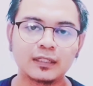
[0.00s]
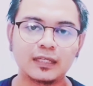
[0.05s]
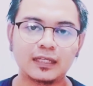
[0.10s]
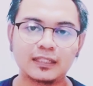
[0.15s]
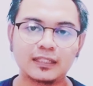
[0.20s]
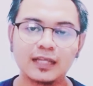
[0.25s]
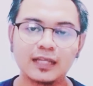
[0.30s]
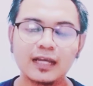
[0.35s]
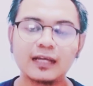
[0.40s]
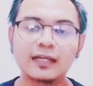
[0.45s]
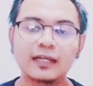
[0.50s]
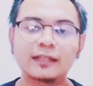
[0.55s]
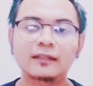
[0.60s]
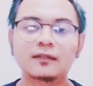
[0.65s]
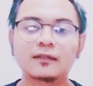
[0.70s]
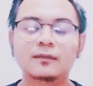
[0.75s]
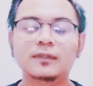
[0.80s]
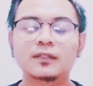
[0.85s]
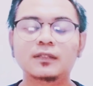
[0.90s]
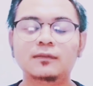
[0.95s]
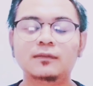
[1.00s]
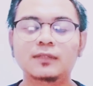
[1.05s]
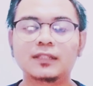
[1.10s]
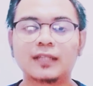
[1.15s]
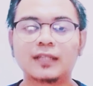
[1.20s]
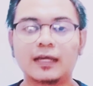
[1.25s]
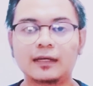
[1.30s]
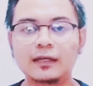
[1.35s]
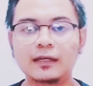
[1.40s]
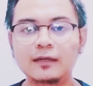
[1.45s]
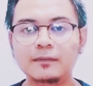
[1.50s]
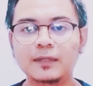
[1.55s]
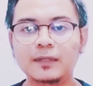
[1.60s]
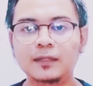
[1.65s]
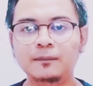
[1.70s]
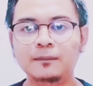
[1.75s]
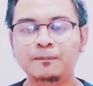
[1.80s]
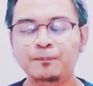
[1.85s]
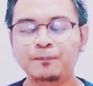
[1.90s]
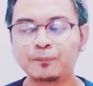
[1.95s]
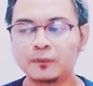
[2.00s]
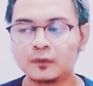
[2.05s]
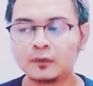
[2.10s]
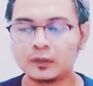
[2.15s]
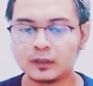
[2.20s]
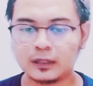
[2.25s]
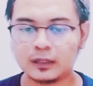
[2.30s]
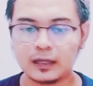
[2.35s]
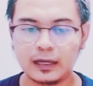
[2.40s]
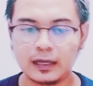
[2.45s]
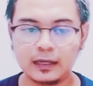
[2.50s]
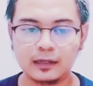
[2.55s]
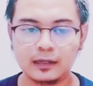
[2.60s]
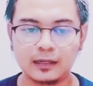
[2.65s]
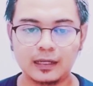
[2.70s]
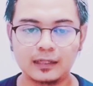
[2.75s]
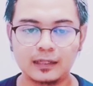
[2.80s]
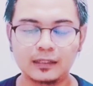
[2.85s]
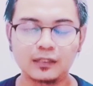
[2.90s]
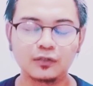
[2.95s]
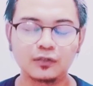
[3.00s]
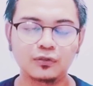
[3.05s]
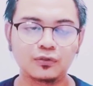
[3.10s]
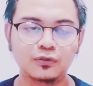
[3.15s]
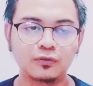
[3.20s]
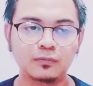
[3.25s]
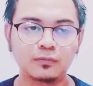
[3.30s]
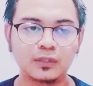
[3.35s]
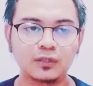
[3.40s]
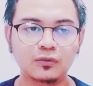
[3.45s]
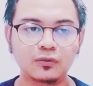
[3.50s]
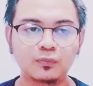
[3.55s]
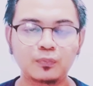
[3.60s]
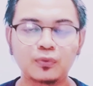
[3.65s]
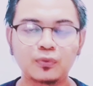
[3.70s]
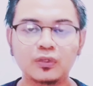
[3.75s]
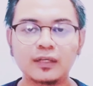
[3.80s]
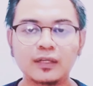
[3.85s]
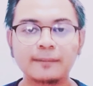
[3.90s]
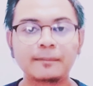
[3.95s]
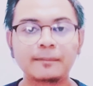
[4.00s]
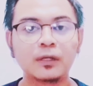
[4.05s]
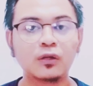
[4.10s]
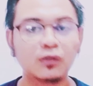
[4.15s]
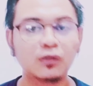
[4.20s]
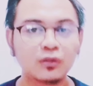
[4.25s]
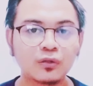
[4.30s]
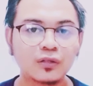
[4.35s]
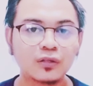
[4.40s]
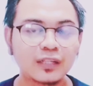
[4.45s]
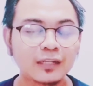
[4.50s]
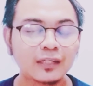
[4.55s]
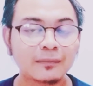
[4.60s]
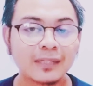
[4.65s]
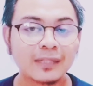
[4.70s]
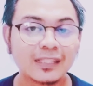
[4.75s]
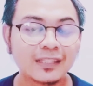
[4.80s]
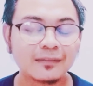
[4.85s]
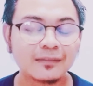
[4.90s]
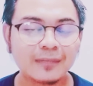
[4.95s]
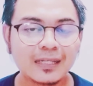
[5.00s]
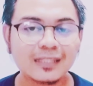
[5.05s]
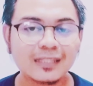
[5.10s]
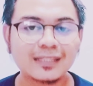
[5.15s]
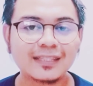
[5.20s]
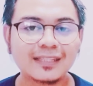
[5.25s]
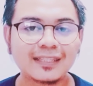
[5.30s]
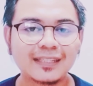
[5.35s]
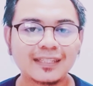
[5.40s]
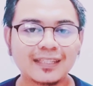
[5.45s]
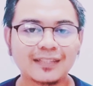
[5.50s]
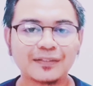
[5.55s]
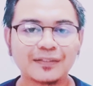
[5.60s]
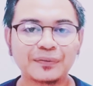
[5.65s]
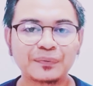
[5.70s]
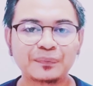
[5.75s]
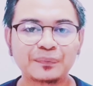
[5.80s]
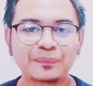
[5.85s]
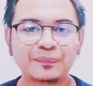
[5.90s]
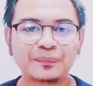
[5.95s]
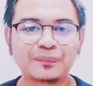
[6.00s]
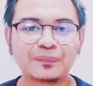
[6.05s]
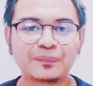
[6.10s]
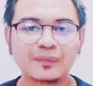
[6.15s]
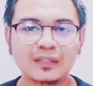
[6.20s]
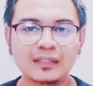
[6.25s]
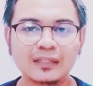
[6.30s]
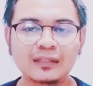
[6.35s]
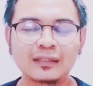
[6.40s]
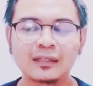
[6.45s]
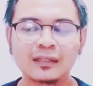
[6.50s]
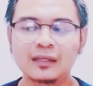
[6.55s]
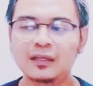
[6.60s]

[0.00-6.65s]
nah jangan teman-teman karena apa karena di YouTube itu punya penontonnya masing-masing gitu ya